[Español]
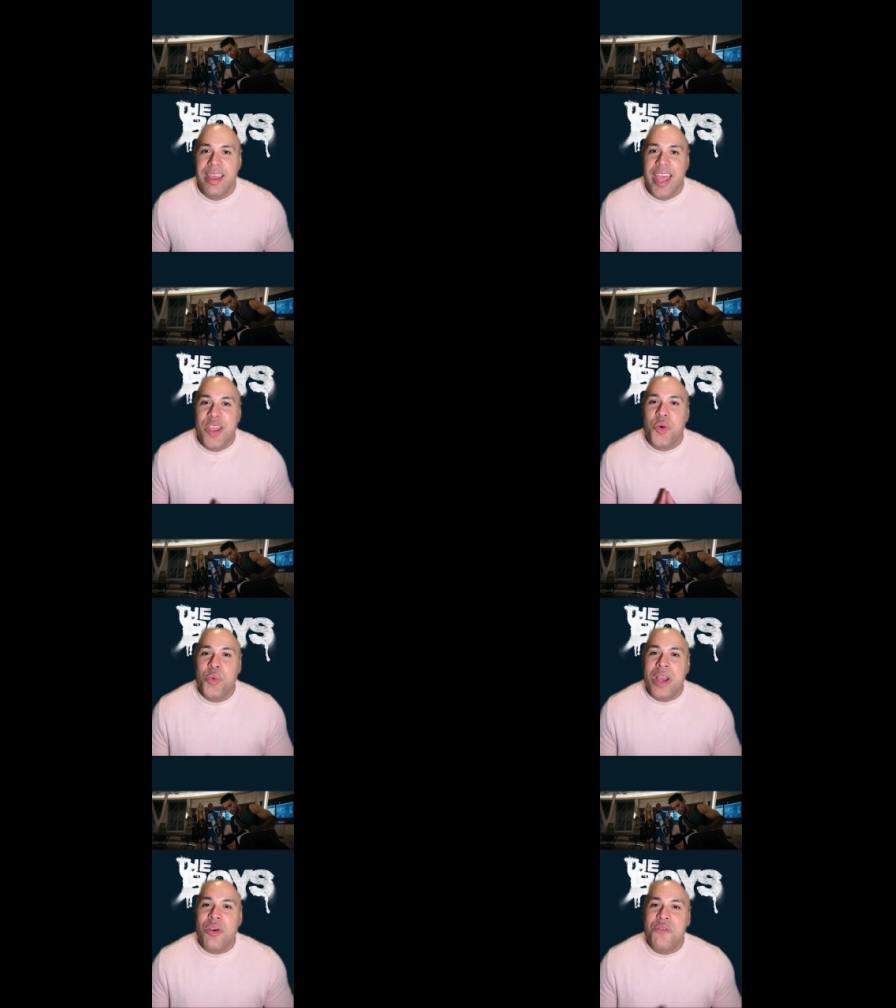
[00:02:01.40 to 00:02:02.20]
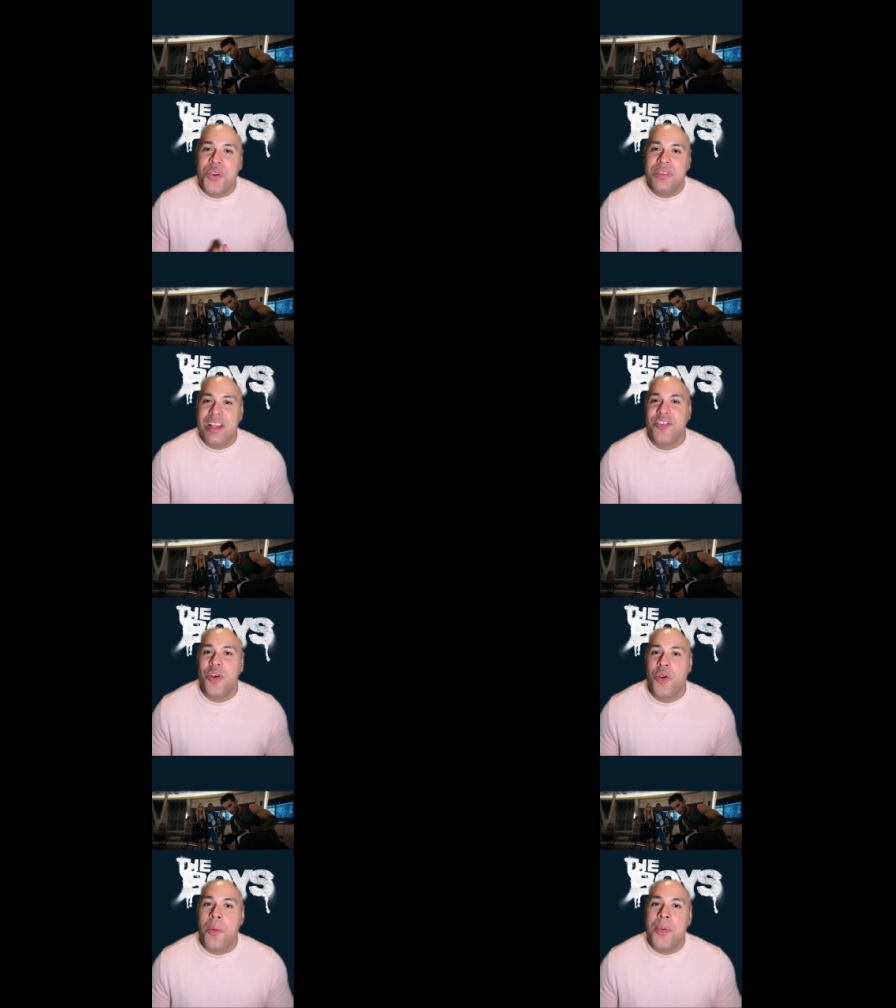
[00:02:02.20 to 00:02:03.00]
En una
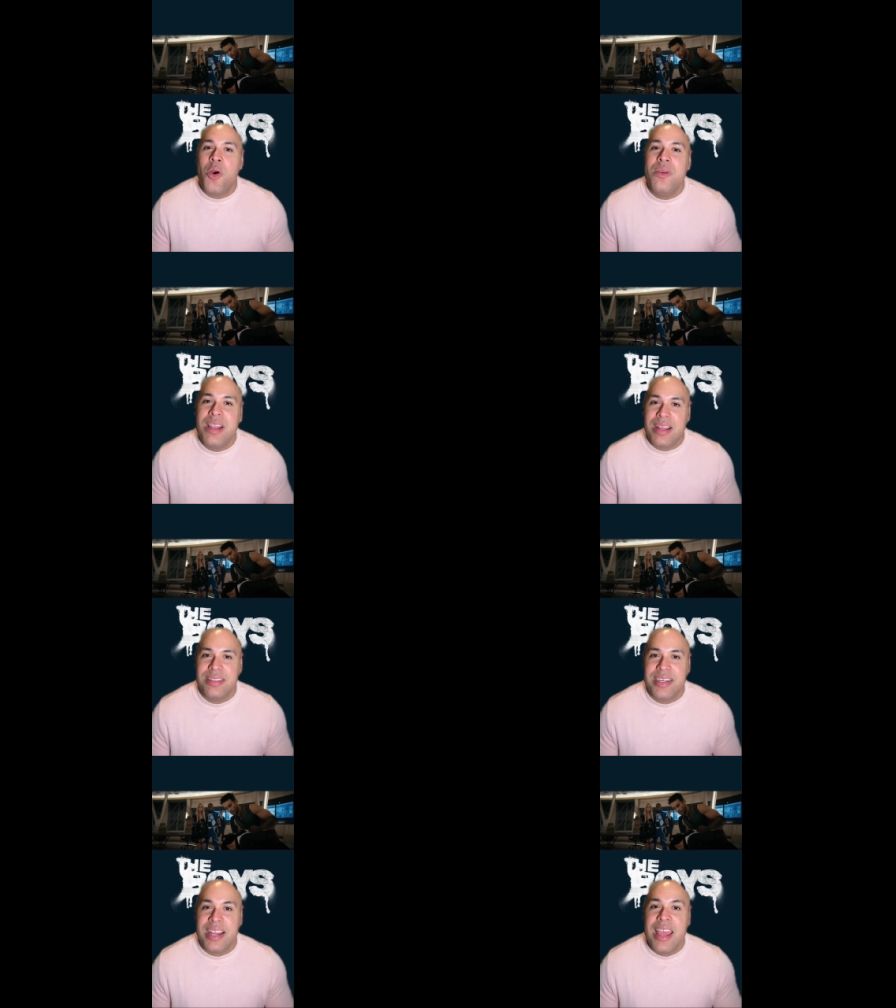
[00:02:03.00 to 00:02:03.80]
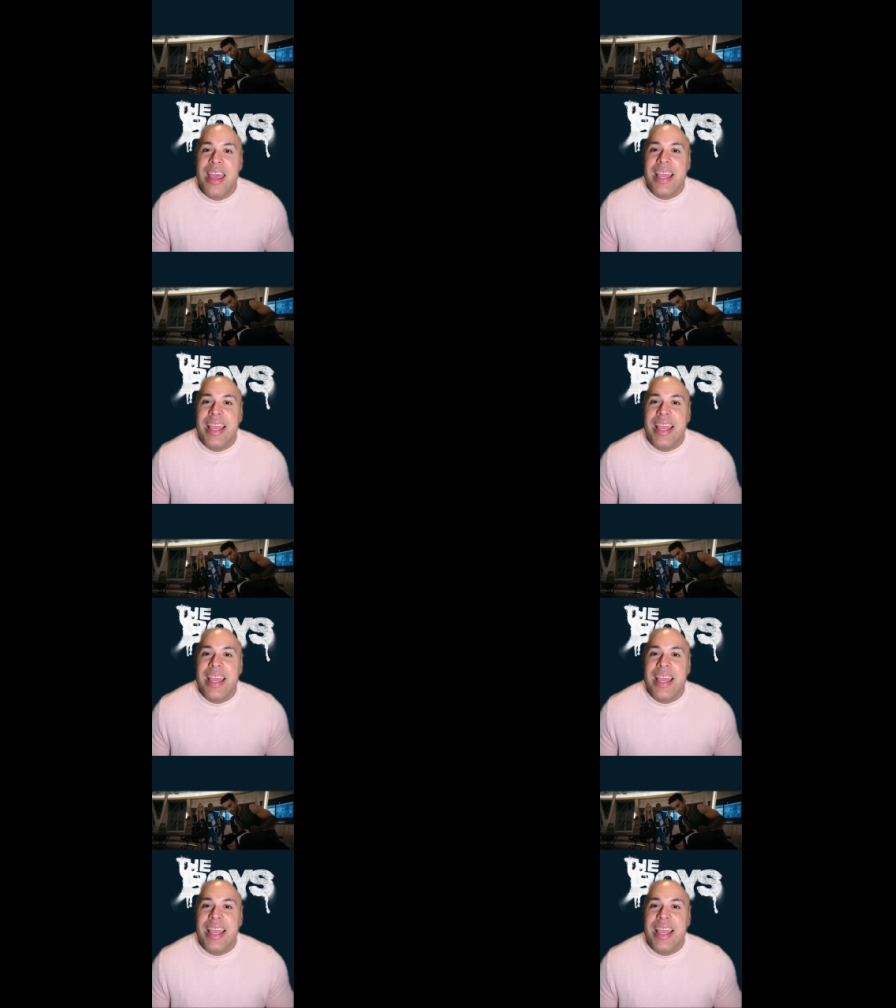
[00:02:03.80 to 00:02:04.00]
confrontación con Homelander,